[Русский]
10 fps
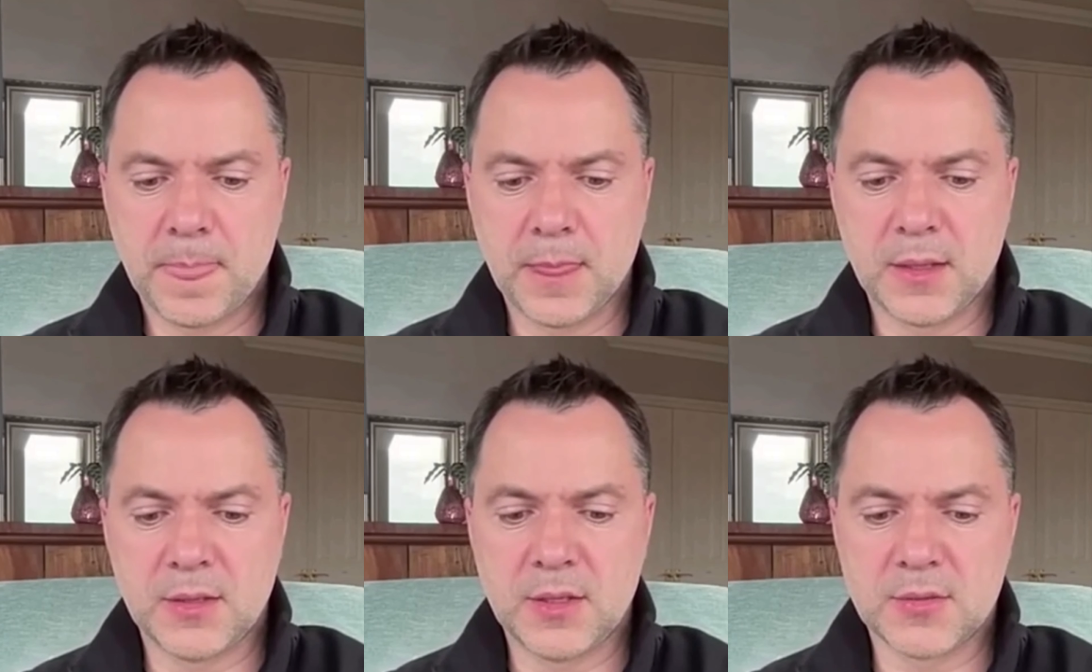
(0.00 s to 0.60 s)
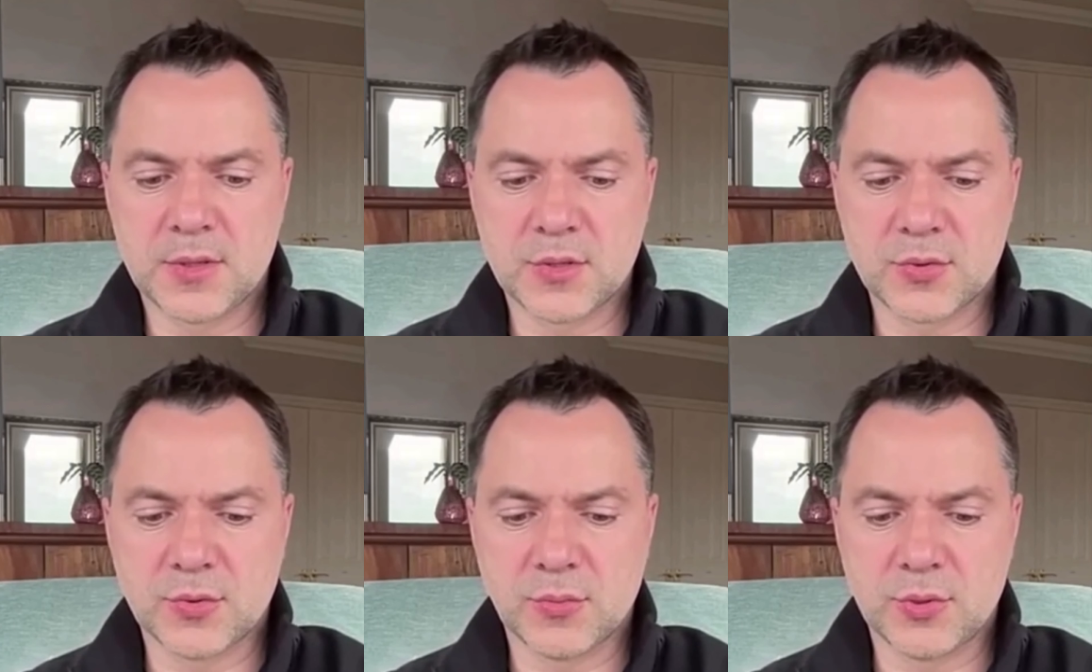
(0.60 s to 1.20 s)
Да и неизвестно,
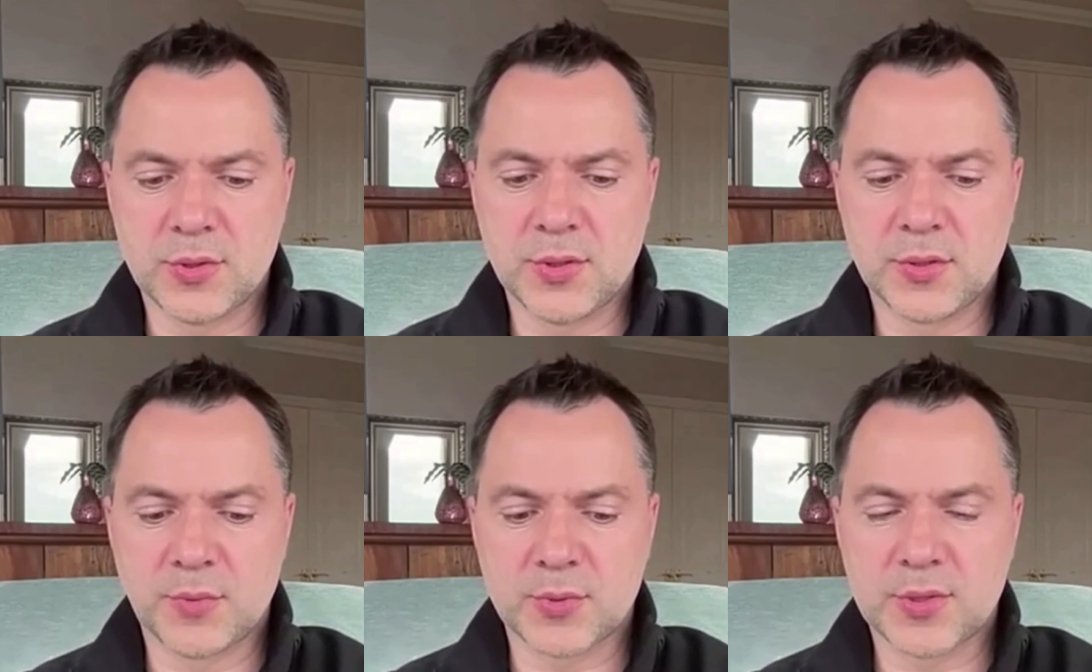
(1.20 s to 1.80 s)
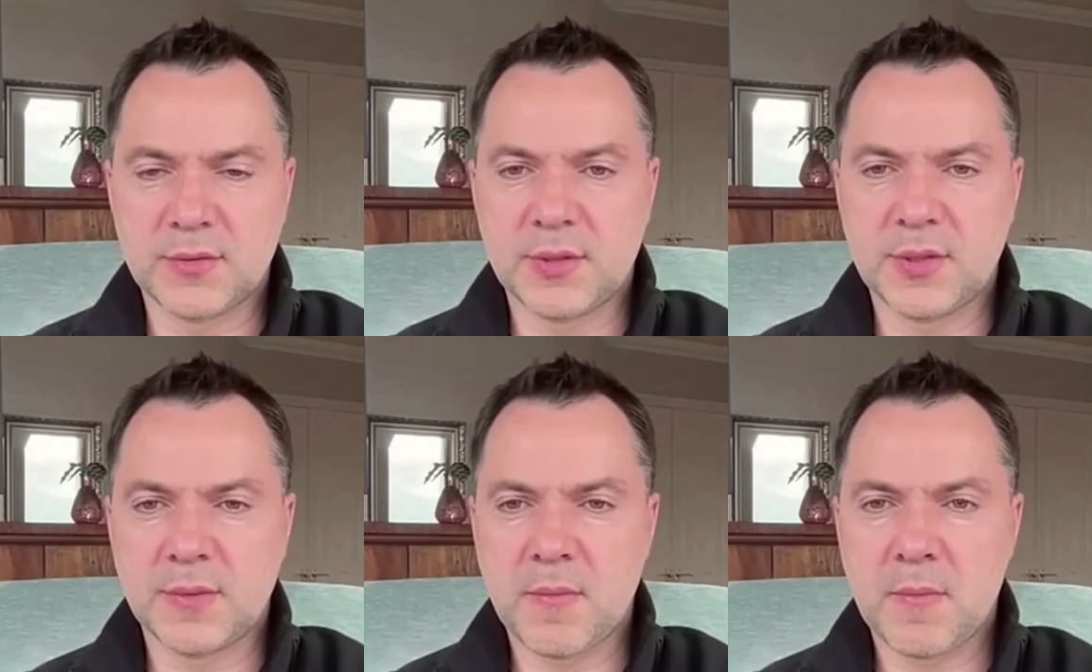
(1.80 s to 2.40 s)
что он будет делать после войны